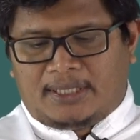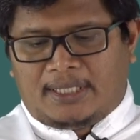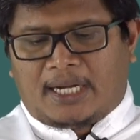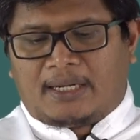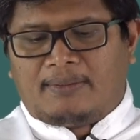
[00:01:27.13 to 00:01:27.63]

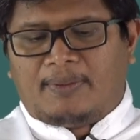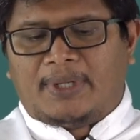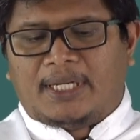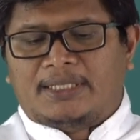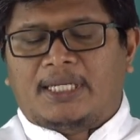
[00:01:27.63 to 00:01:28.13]
yang
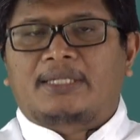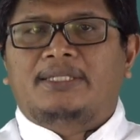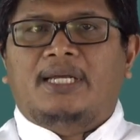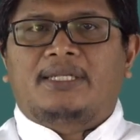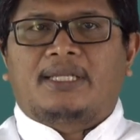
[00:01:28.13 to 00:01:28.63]
memberi
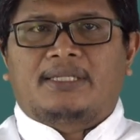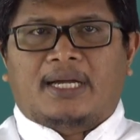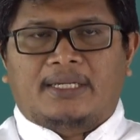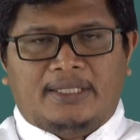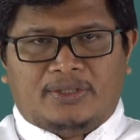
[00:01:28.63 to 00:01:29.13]
kesaksian
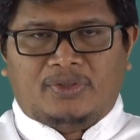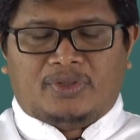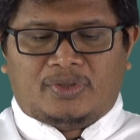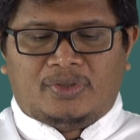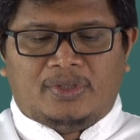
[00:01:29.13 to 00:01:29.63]
tentang
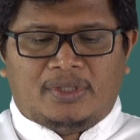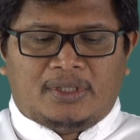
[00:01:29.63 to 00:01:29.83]
Yesus